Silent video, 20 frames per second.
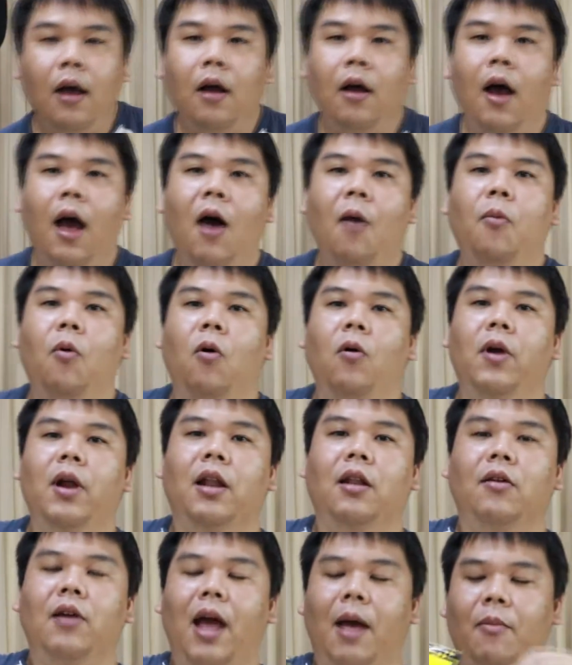ก็เอาผงเนี่
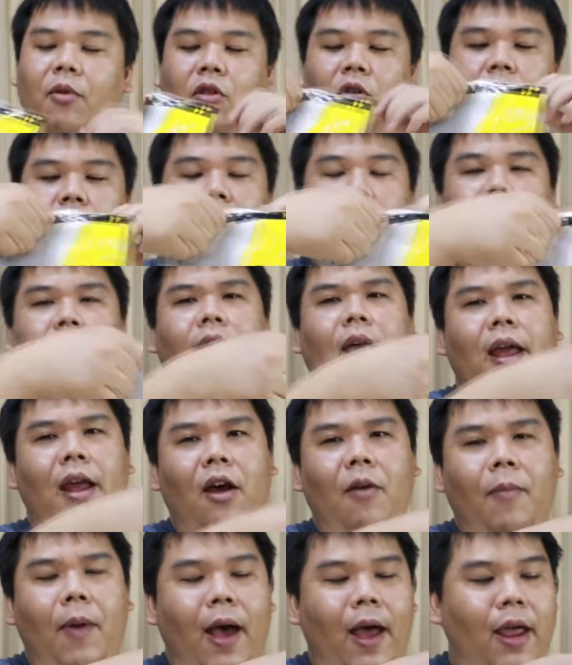ยต้องการผสมเนี่ยใส่
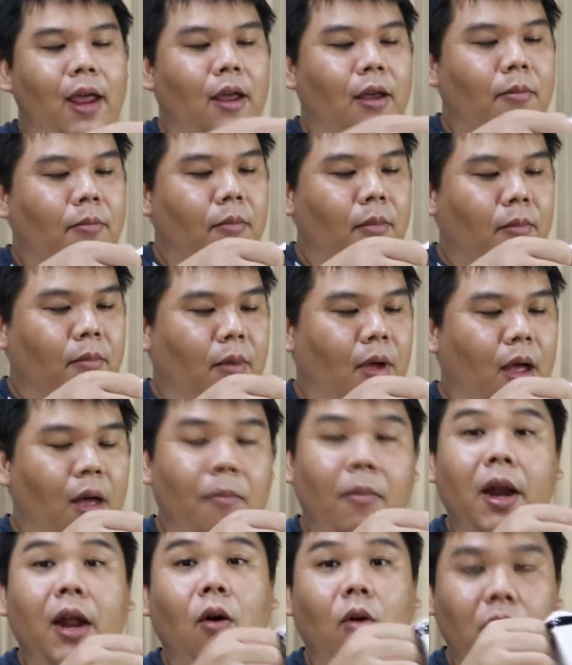เข้าไป
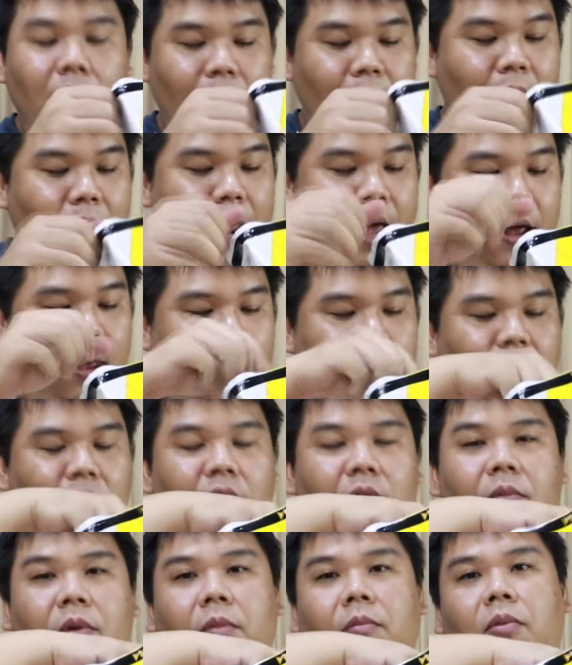ไม่ได้โฆษณานะ อันนี้
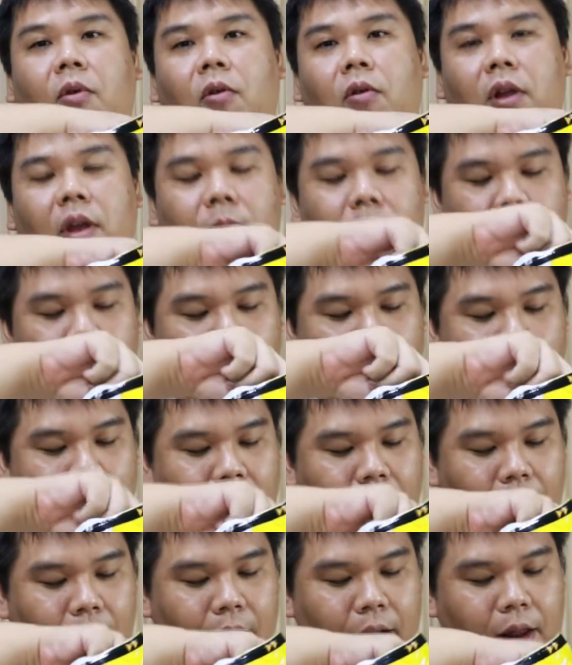มันเป็นผงที่มีอยู่แล้ว
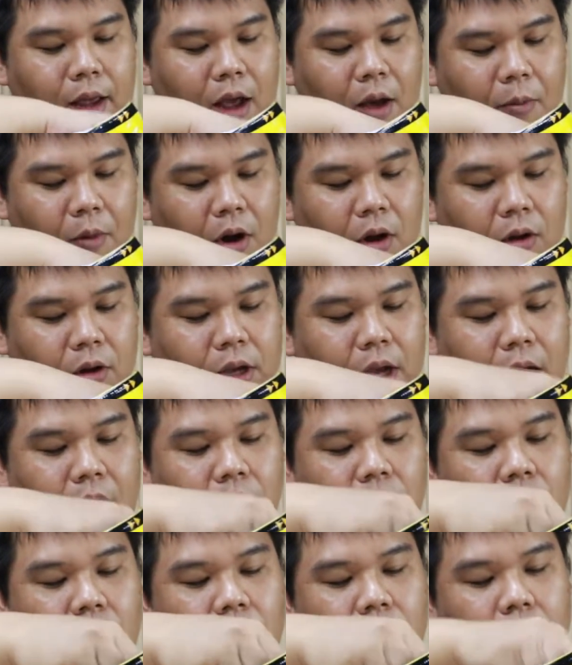อะ่ะก็เลยเอามาลองใช้
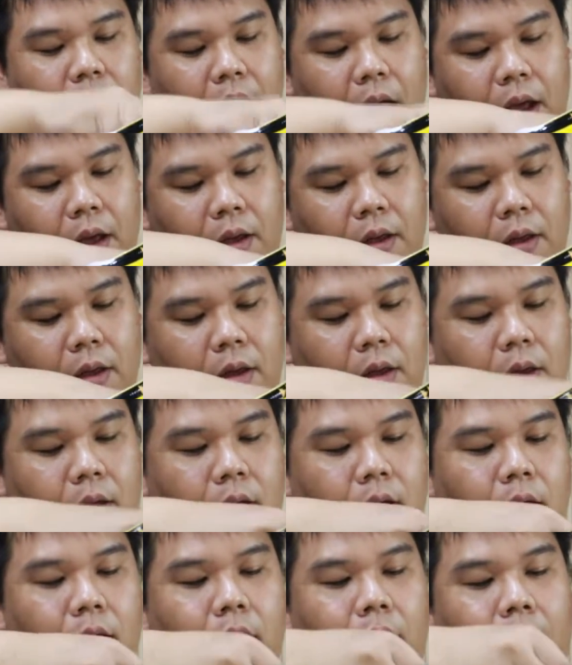ดูนะ
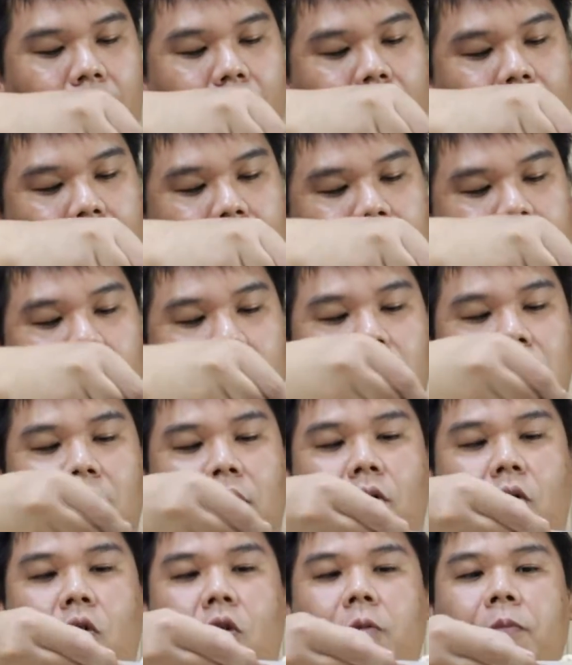อ่ะหนึ่งส
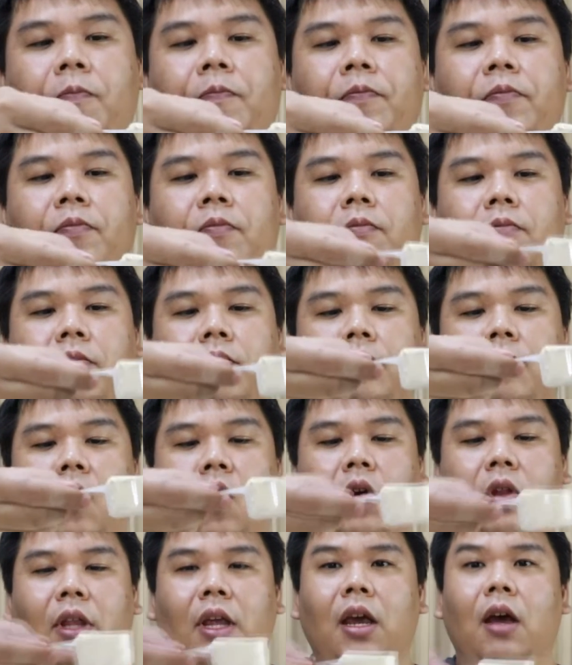กู๊ปป
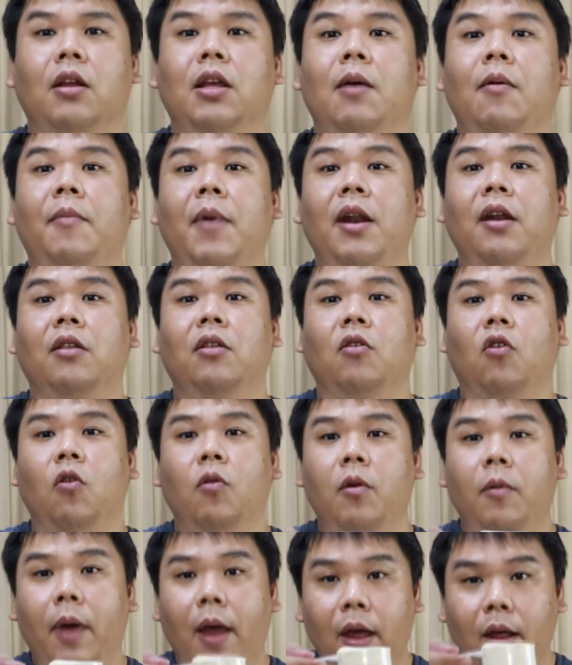กติเขาใช้ประมาณหนึ่งสกู๊ป
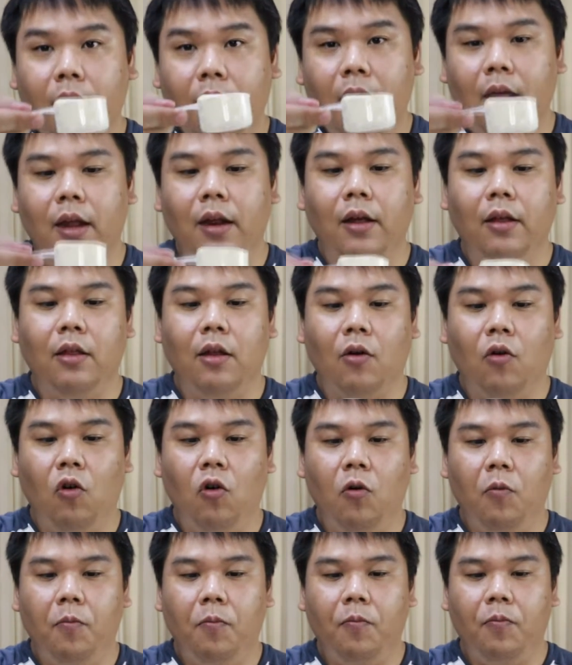ใช่ไหมนี่หนึ่งส
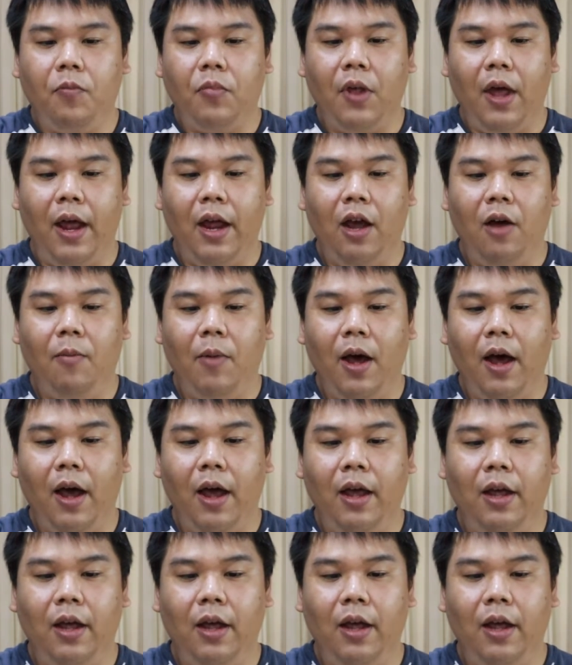กู๊ปใส่เข้าไป